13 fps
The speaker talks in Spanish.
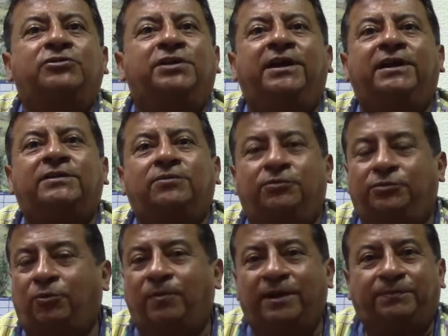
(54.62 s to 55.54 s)
días, soy
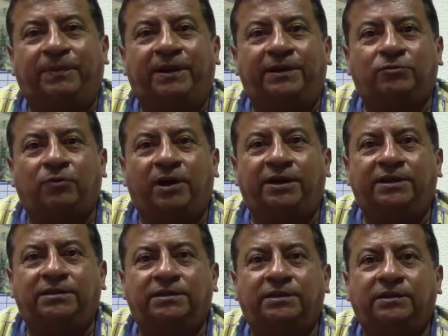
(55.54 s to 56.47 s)
Tomás Pérez
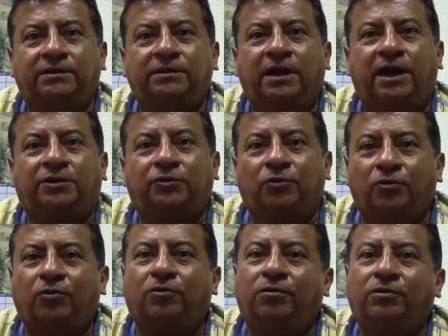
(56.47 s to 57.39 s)
Suárez,
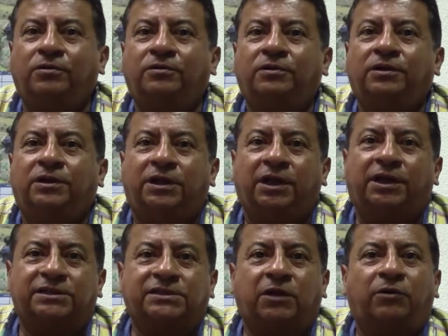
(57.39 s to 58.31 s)
arqueólogo,
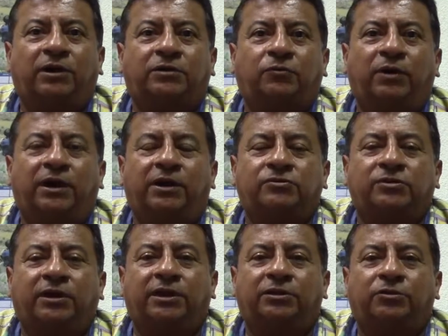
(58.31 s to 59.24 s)
egresado de la Escuela
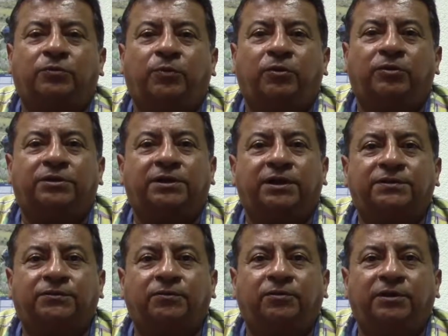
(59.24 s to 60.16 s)
Nacional de Antropología e
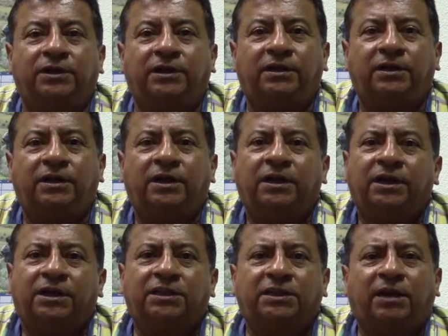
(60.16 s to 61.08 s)
Historia.
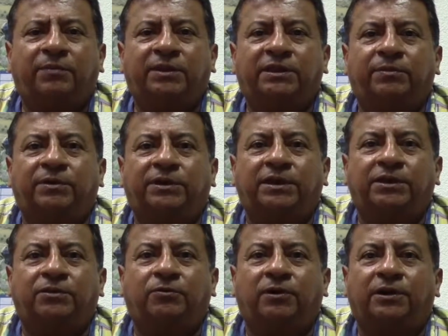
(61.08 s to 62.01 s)
Generalmente me
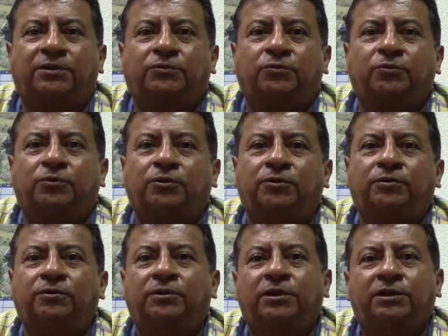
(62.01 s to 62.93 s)
dedico al
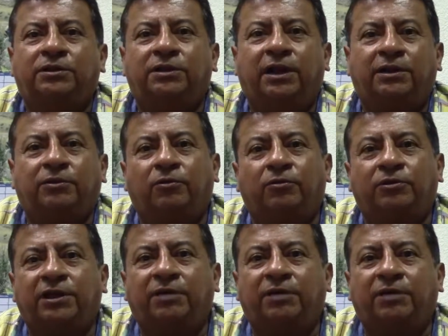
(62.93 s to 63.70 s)
estudio de la arqueología